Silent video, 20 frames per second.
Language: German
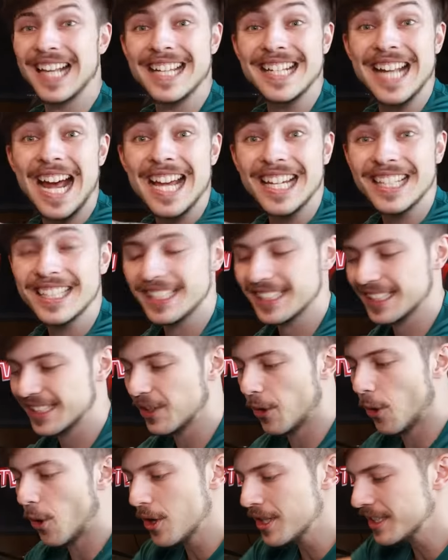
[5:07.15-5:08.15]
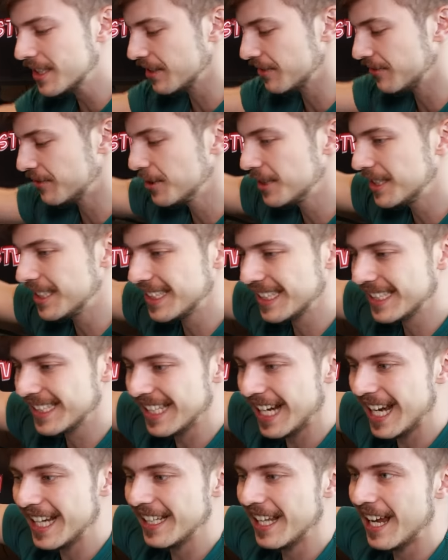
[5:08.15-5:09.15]
ein eigenes Gehäuse für dieses
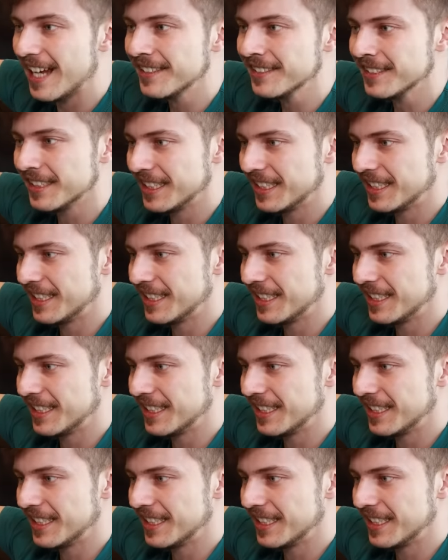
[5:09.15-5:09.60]
Teil an,